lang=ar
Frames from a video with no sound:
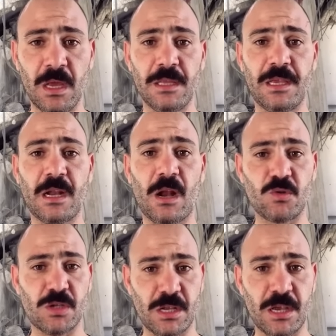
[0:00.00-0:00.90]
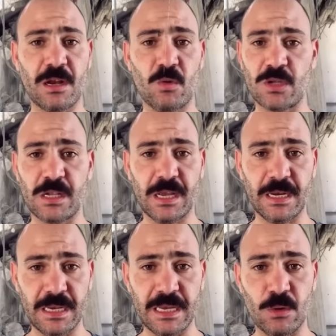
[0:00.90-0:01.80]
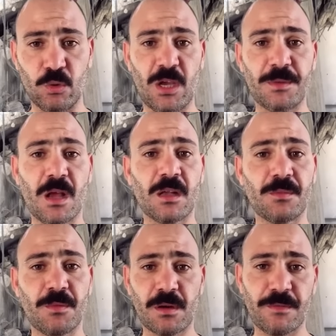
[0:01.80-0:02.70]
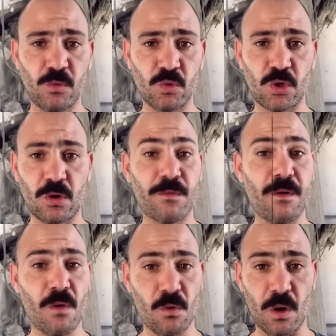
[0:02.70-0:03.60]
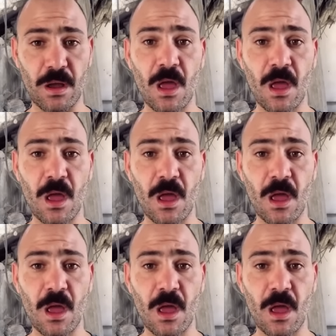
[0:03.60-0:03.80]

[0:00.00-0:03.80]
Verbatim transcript: تجري على وزاره الهجره ووزاره الخارجيه وتعبت اكتر من مره في الوزاره وفوقوها